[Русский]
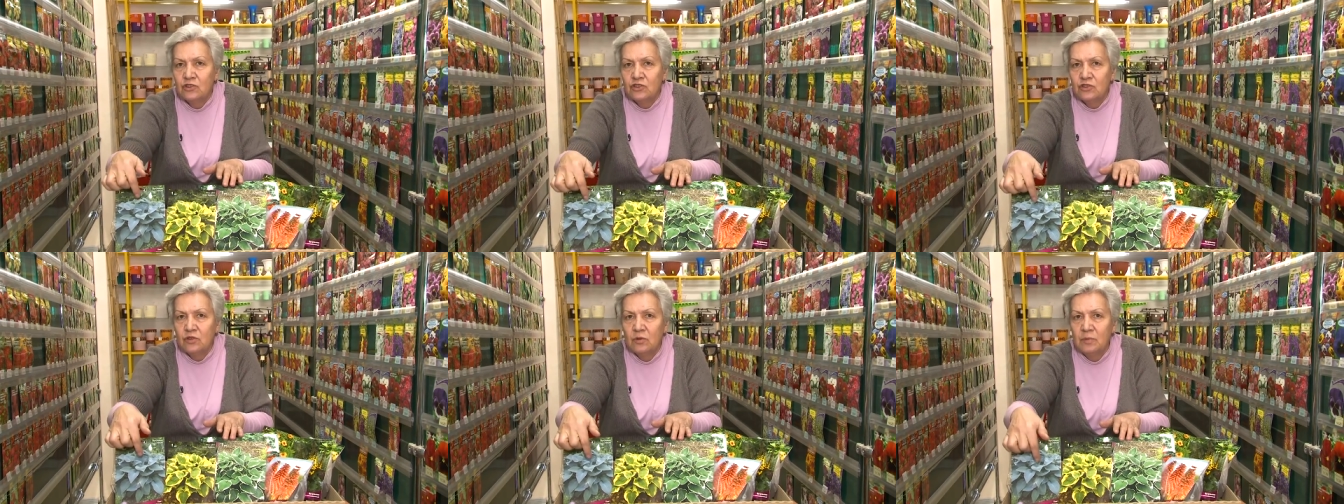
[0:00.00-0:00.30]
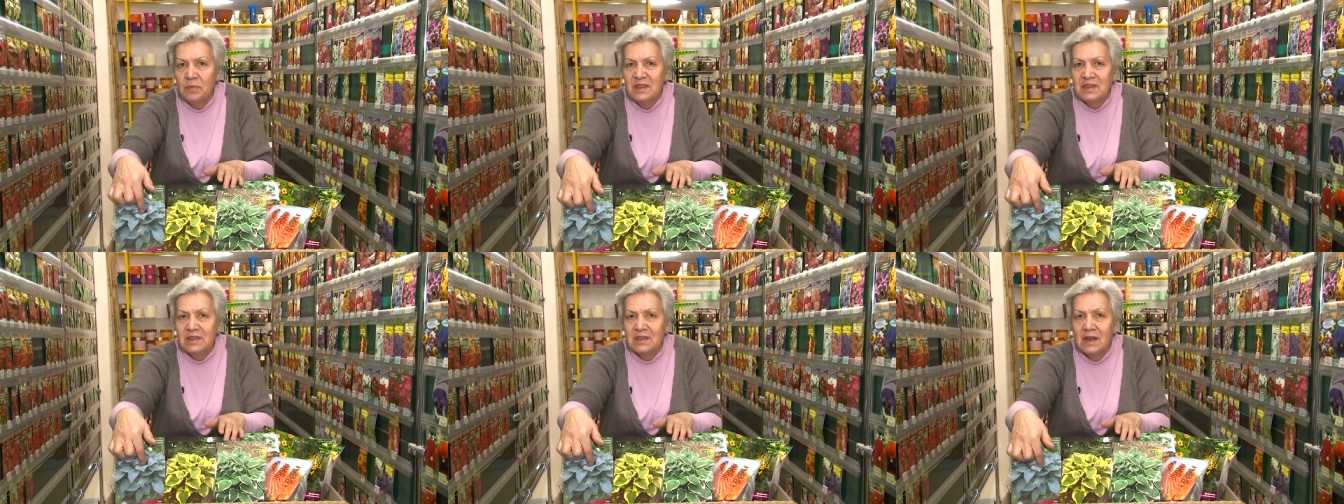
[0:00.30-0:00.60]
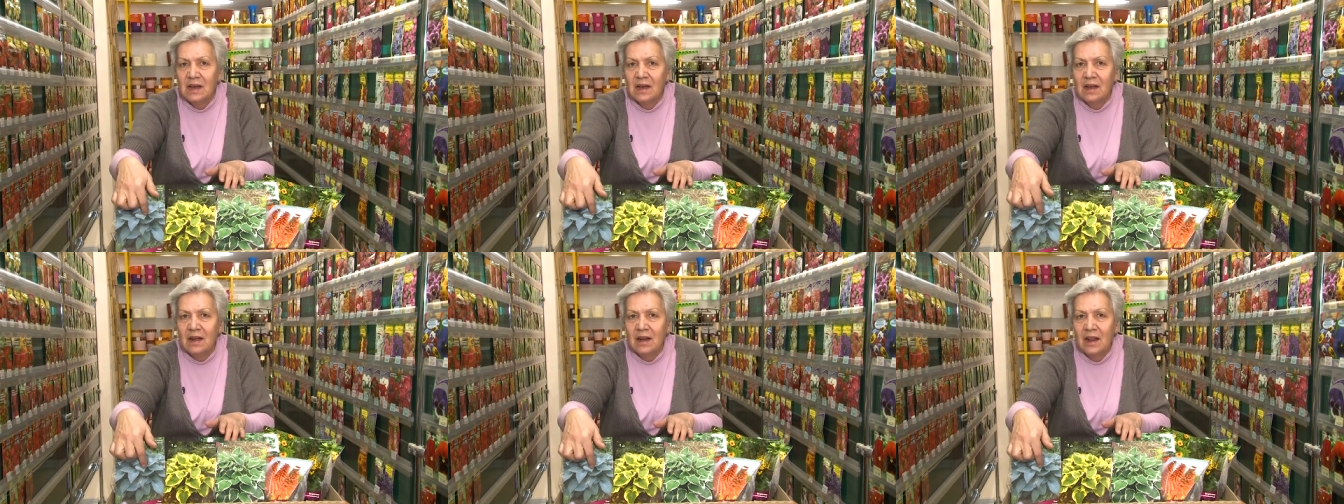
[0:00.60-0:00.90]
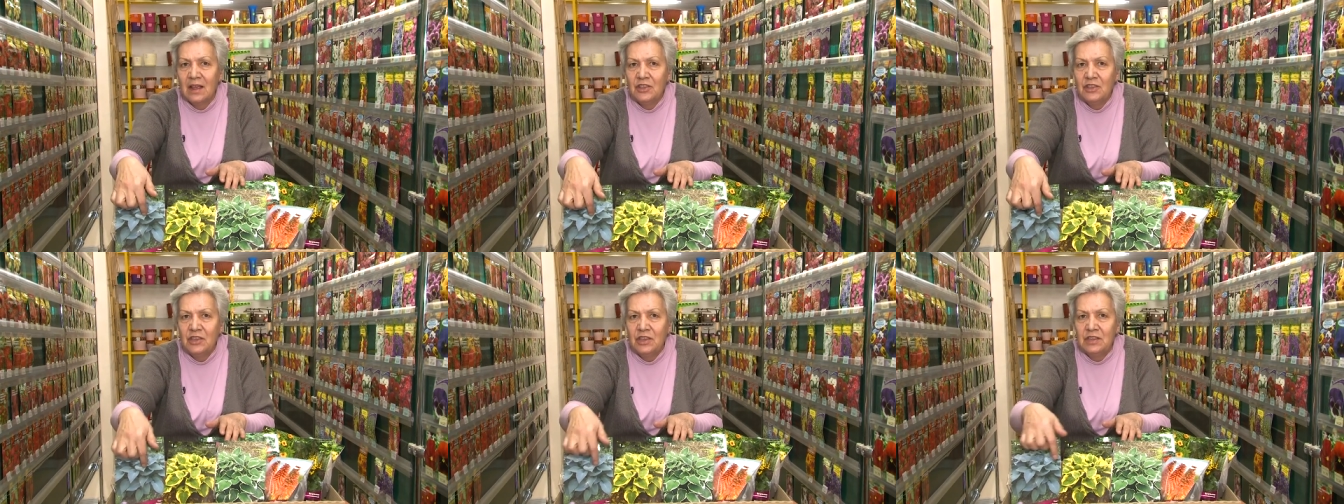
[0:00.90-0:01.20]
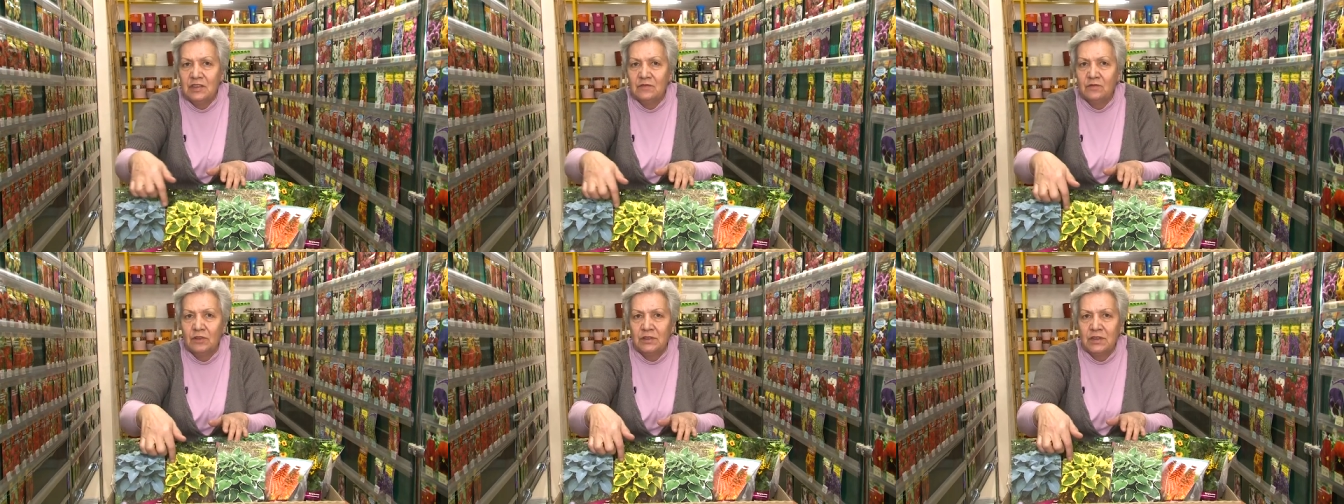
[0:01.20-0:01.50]
чтобы
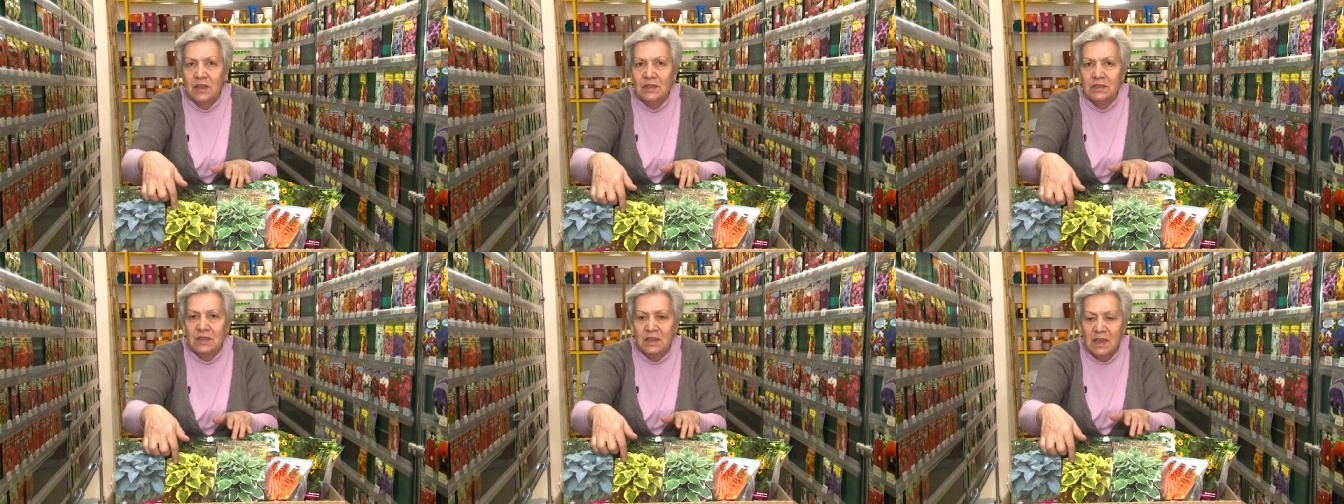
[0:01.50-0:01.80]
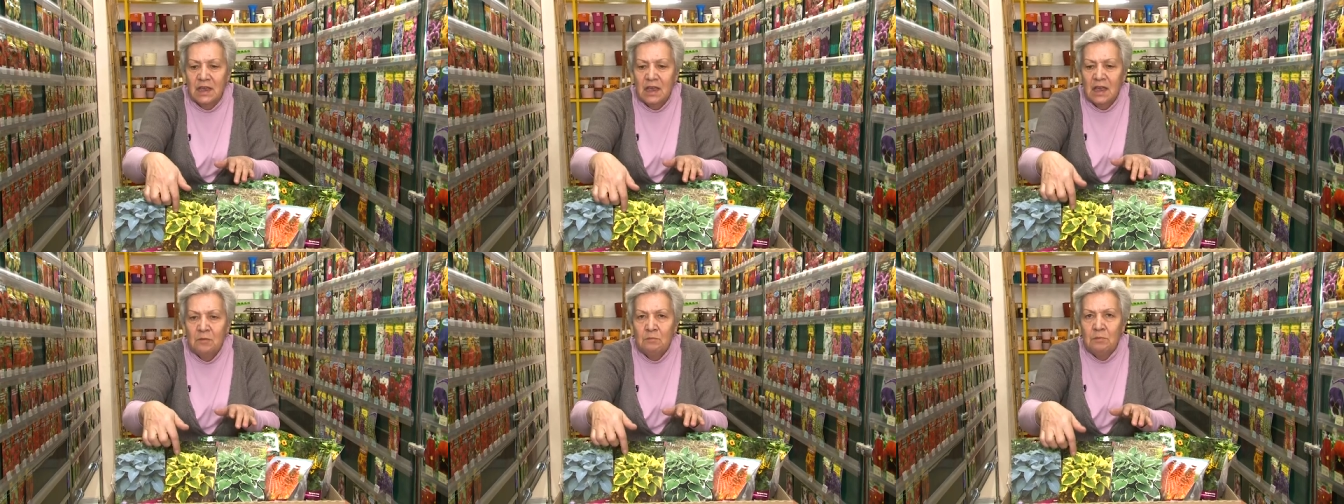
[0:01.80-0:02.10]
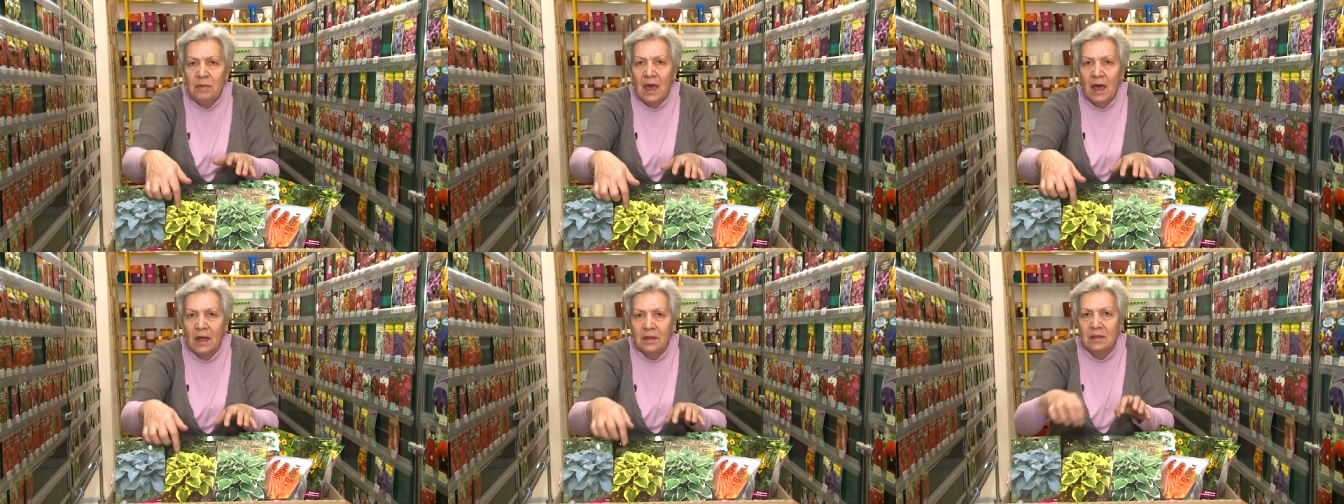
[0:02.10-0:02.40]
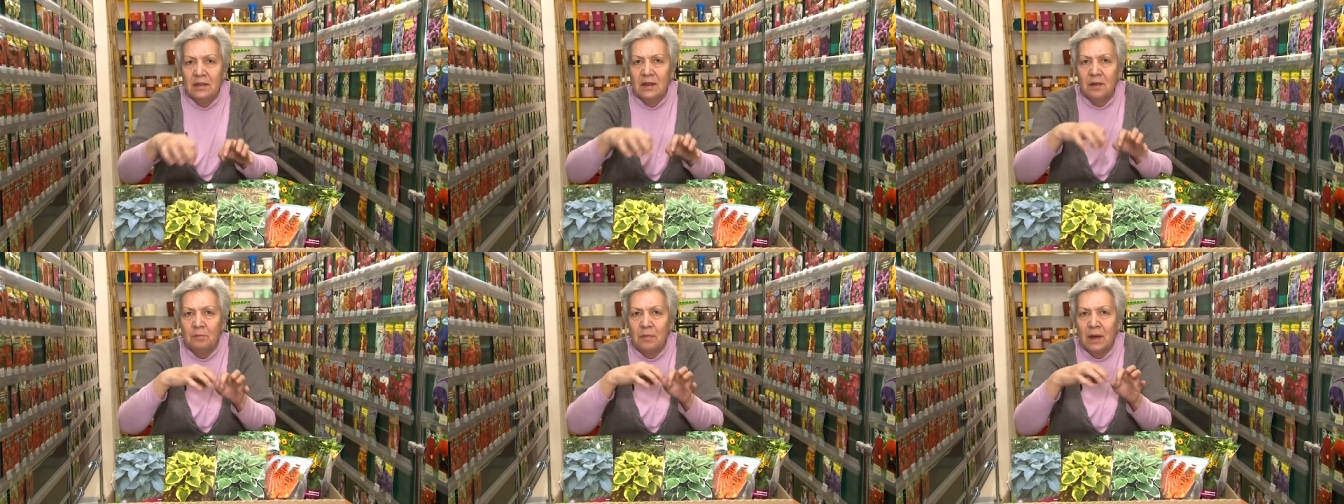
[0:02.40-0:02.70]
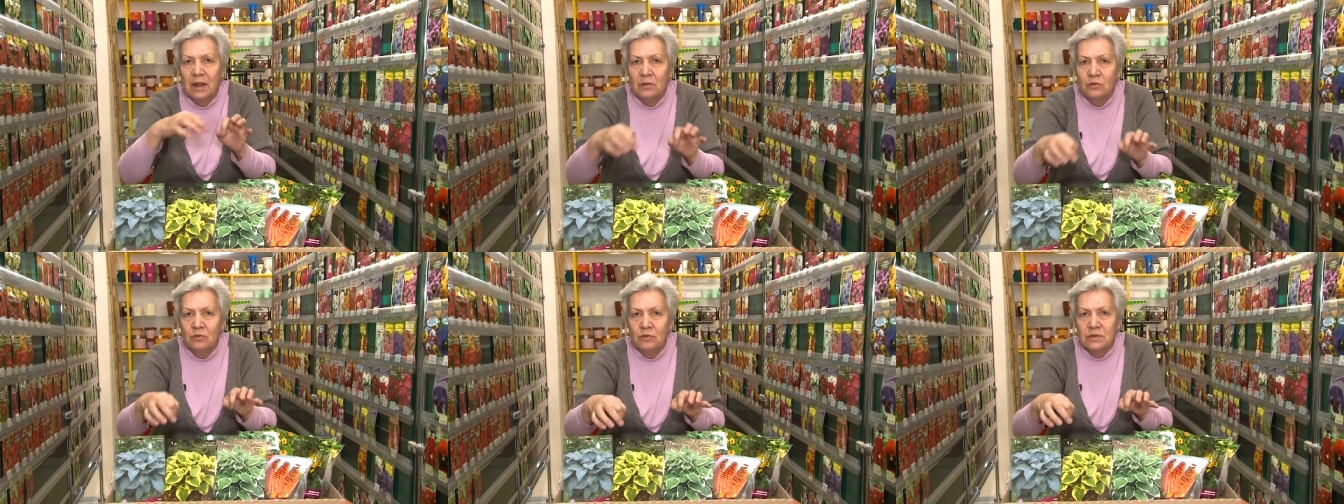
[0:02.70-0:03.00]
сохранить вот эти пятна,
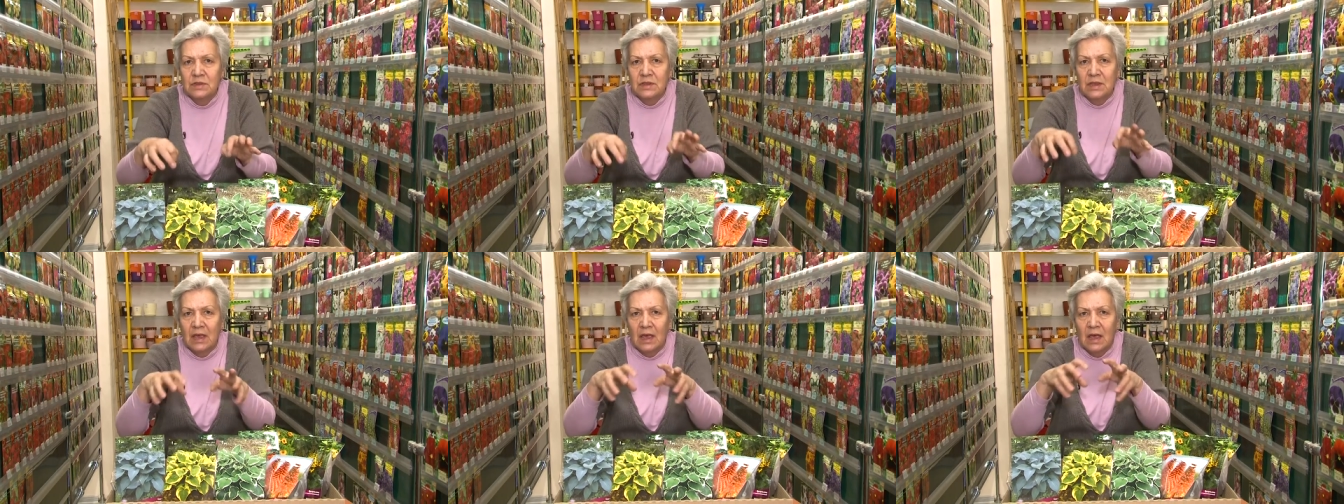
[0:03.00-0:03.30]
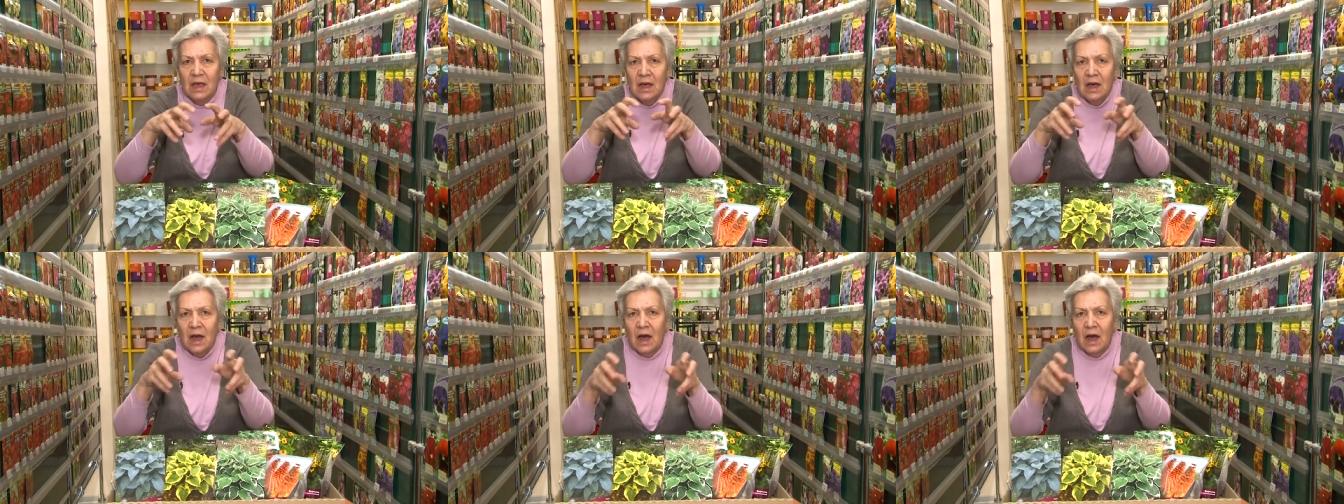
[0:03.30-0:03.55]
полоски,